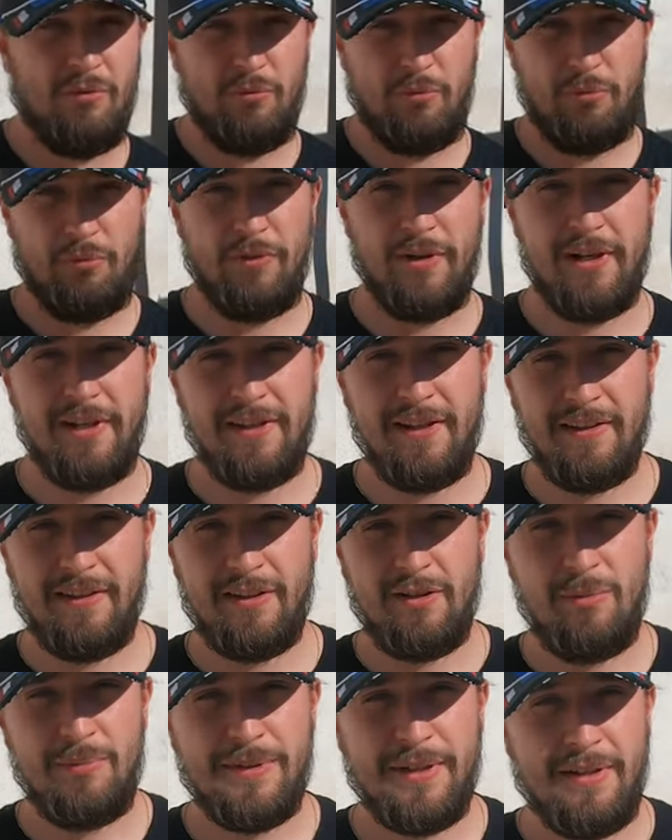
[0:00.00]
vous pouvez les
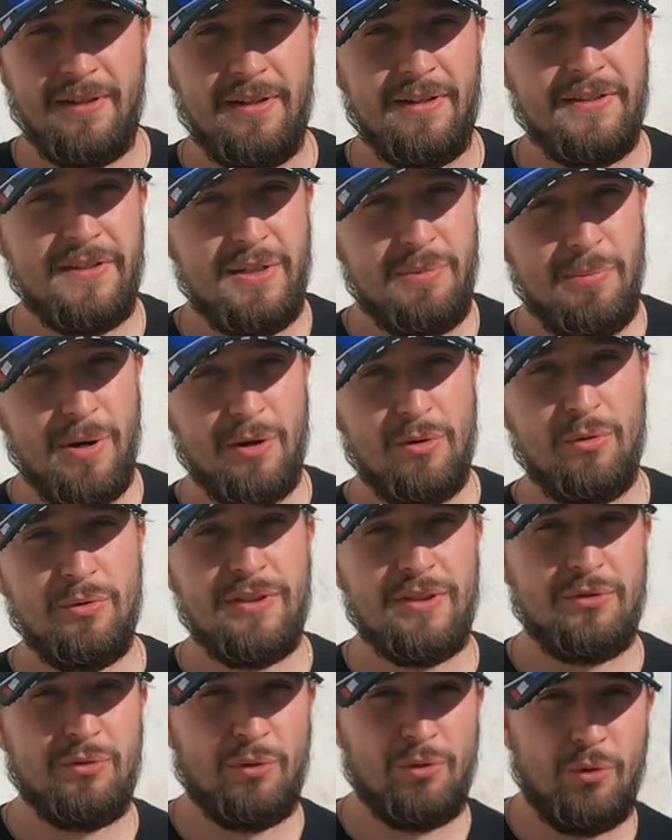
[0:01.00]
garder comme ça. Si par
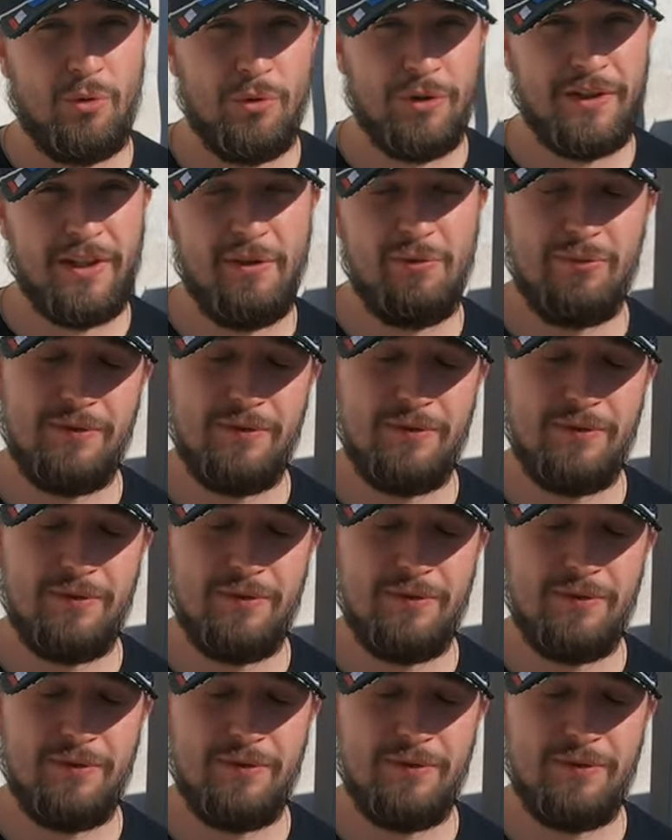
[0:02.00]
contre ils sont croqués,